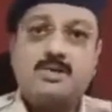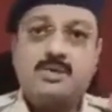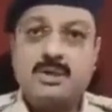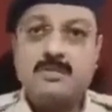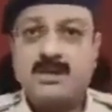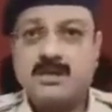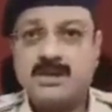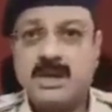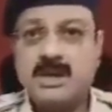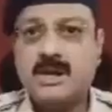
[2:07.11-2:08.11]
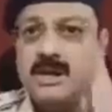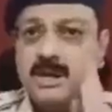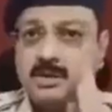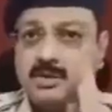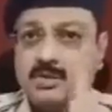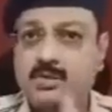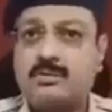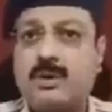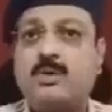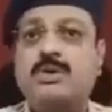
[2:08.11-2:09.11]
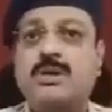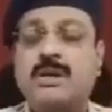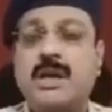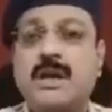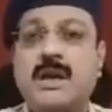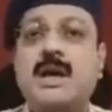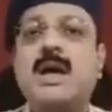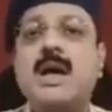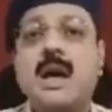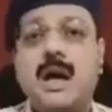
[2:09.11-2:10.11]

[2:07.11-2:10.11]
दूसरे बैंक तक जाने के लिए तो उस रूट पर रोक दिया जाएगा